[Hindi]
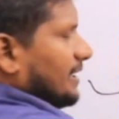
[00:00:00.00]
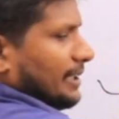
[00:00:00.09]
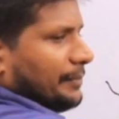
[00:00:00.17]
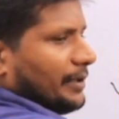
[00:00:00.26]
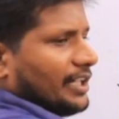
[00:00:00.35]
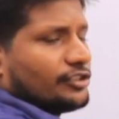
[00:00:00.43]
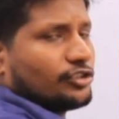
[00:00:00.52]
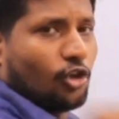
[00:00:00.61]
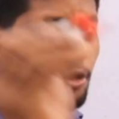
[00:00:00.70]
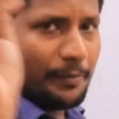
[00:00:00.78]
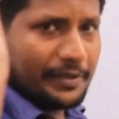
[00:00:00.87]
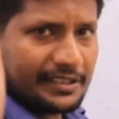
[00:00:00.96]
पास
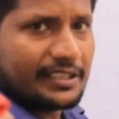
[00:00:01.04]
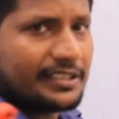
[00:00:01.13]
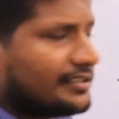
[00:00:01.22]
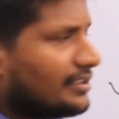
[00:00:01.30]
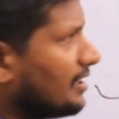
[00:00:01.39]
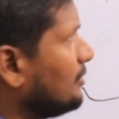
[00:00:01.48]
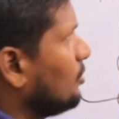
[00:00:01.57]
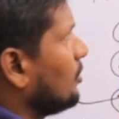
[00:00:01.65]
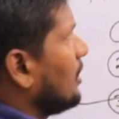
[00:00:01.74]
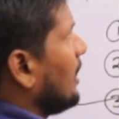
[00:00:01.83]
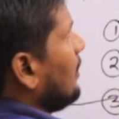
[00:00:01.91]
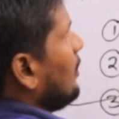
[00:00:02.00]
कॉमन सेंस नहीं होगा
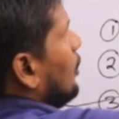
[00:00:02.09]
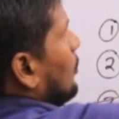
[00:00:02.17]
वो